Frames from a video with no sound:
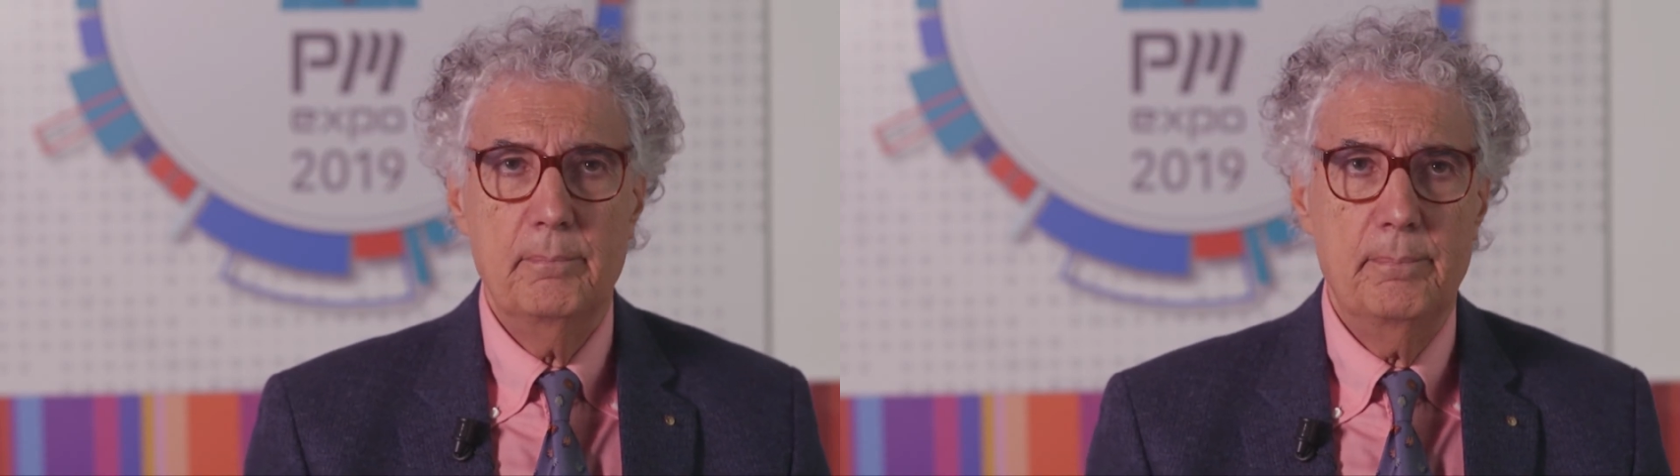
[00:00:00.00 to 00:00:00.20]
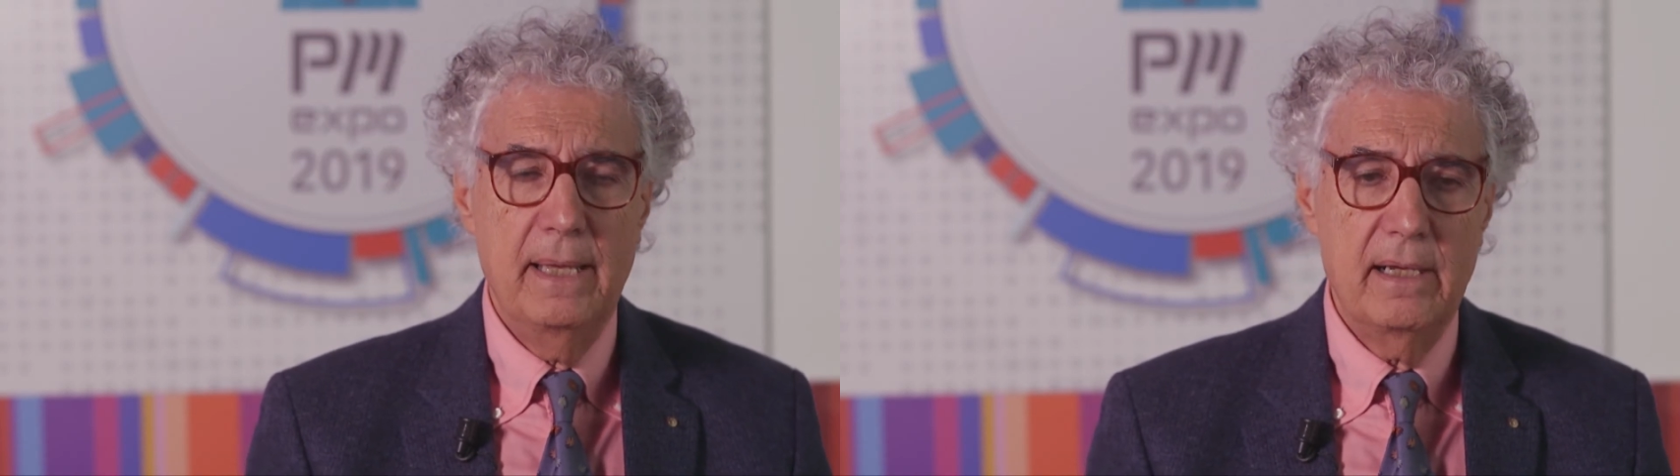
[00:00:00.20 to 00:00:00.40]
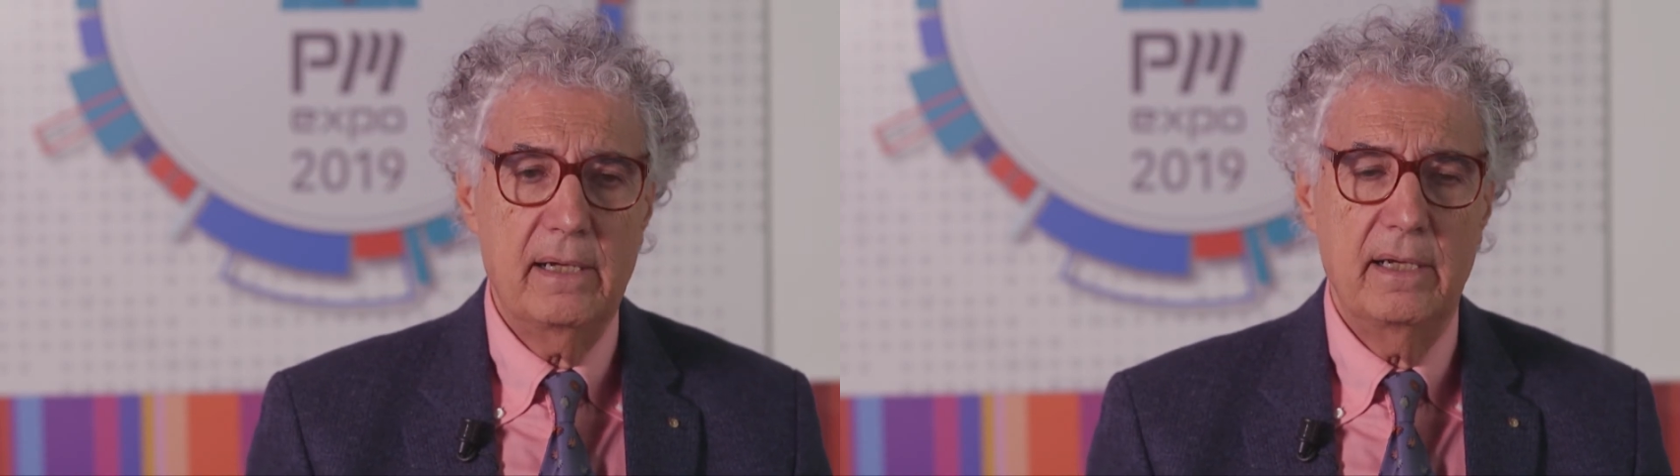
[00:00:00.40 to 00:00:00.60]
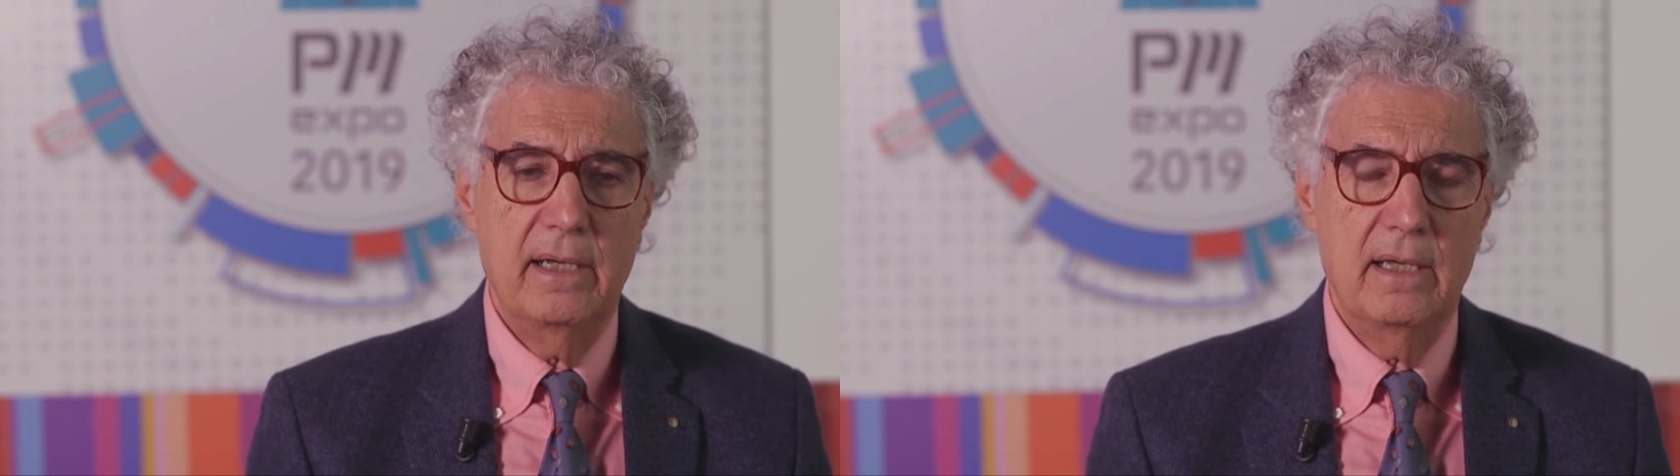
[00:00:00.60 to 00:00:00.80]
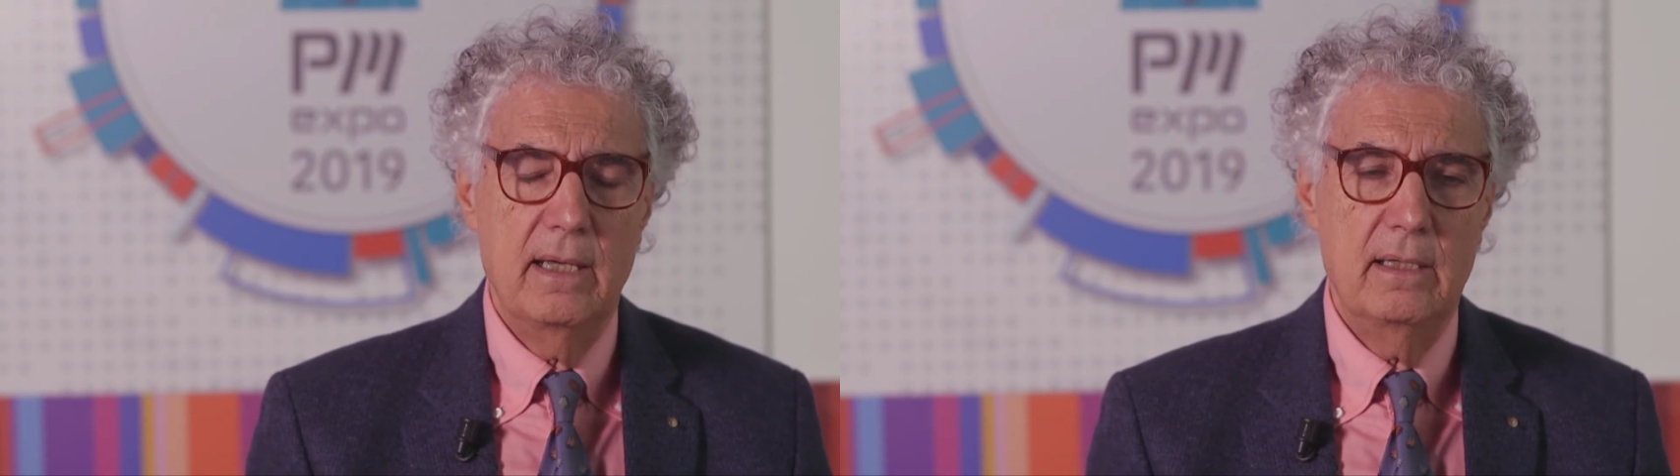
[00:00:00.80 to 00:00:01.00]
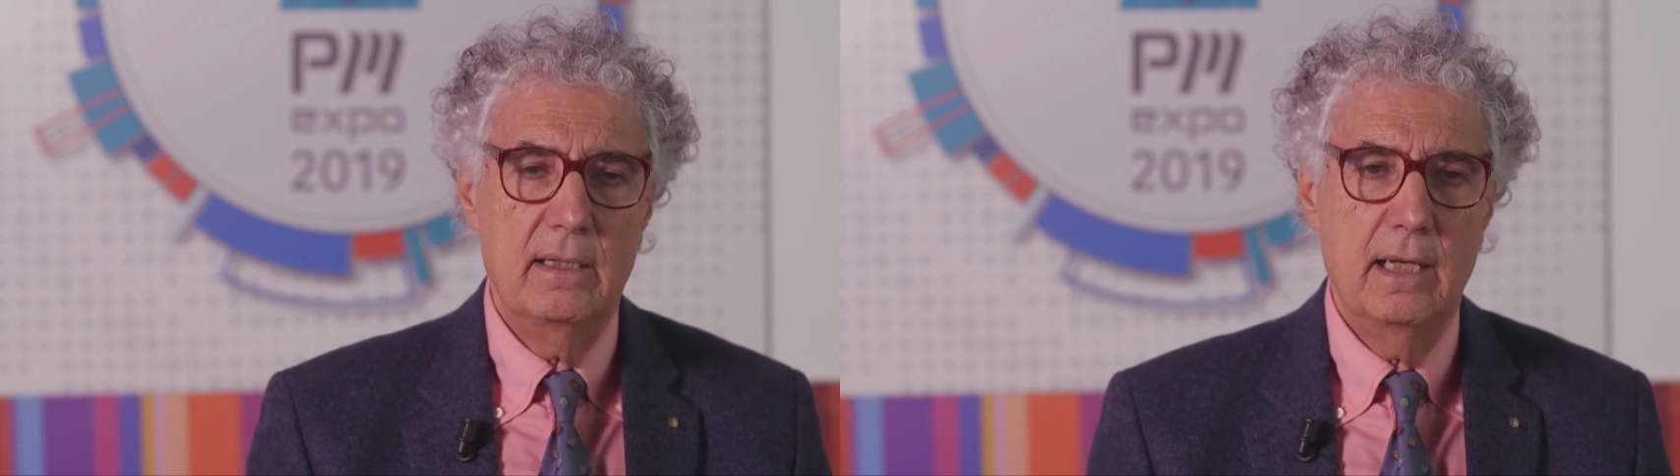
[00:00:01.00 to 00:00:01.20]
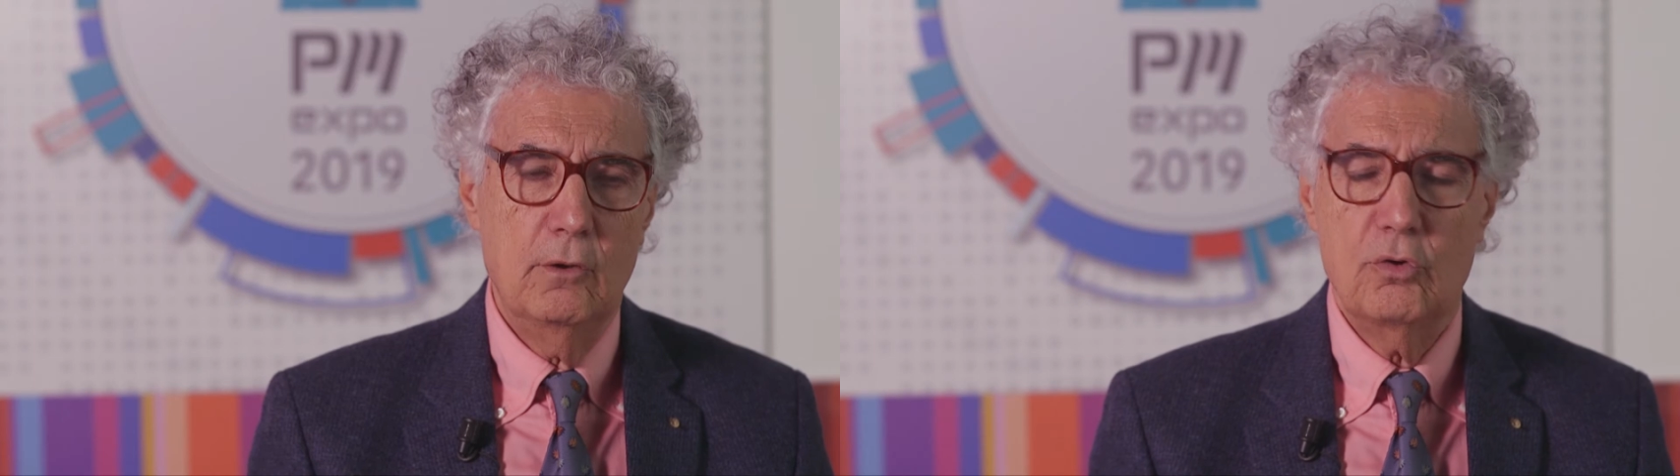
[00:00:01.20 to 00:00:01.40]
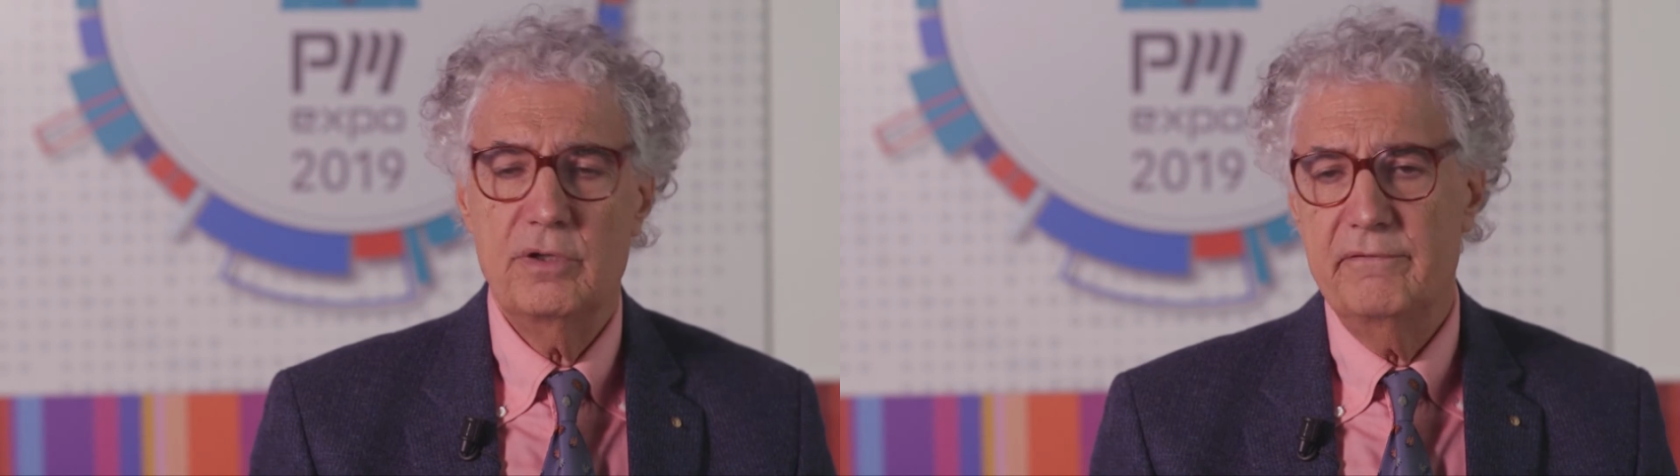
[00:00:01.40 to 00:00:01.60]
per eh, la
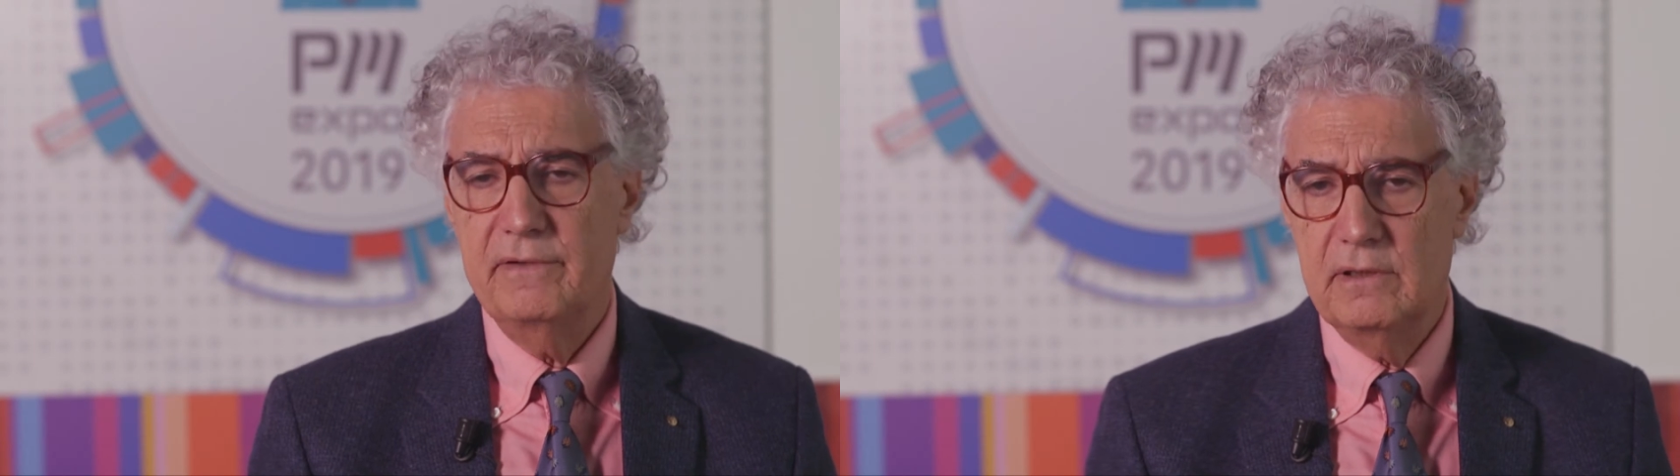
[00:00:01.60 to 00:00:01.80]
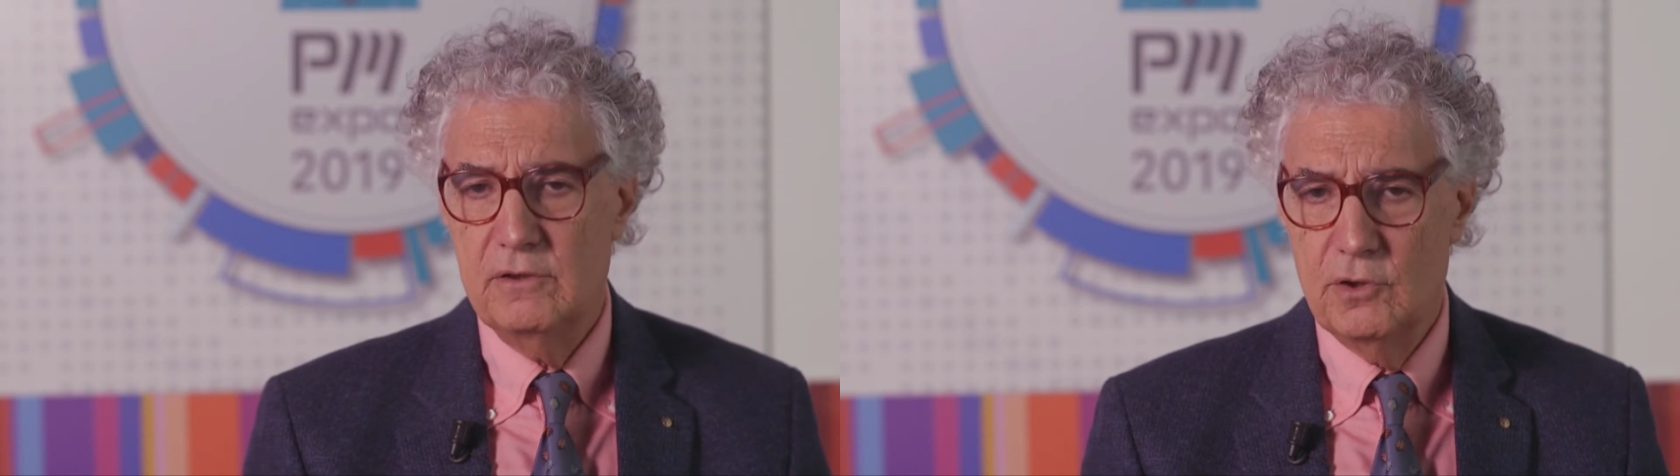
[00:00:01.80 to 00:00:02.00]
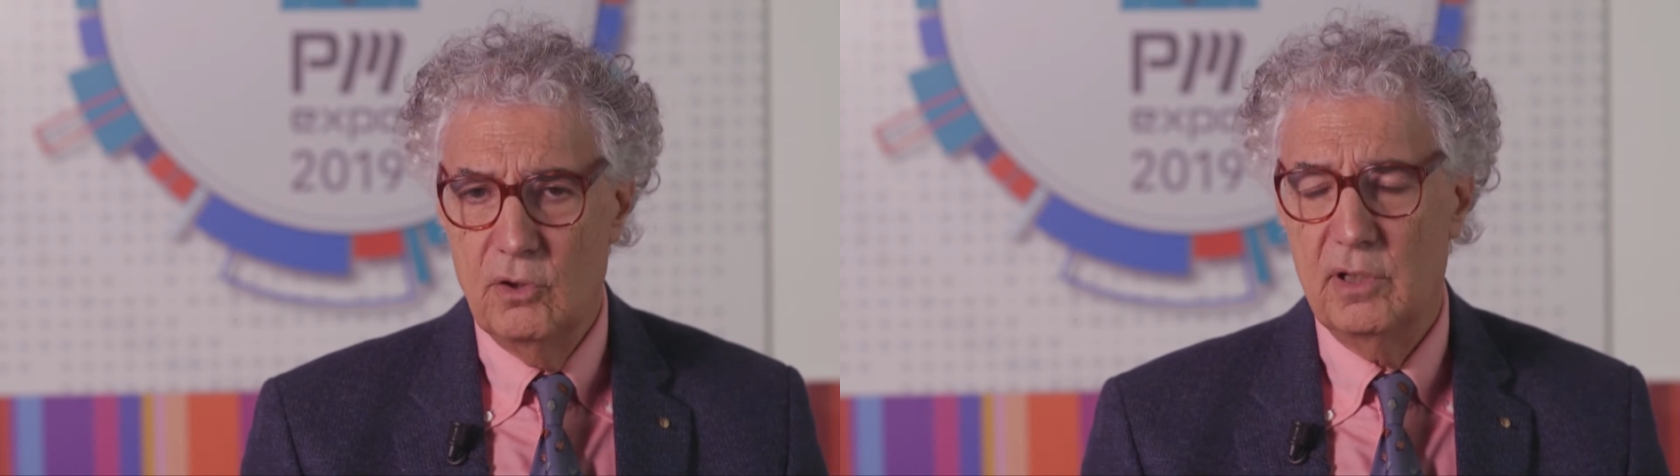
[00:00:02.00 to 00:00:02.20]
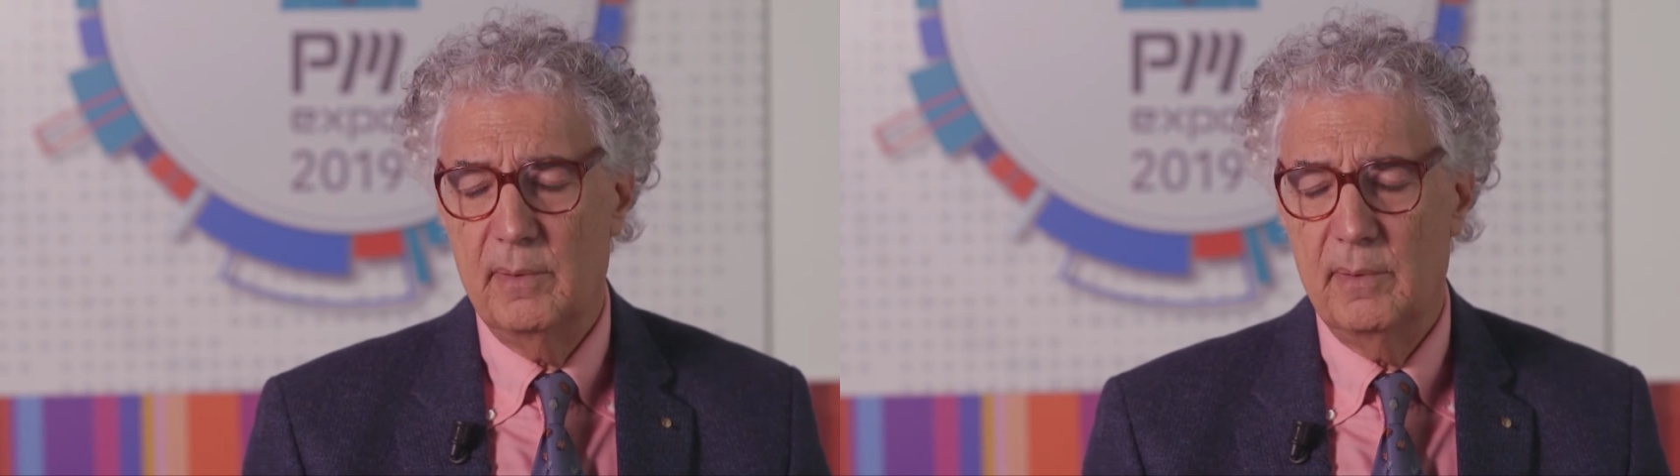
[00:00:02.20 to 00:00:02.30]
loro definizione,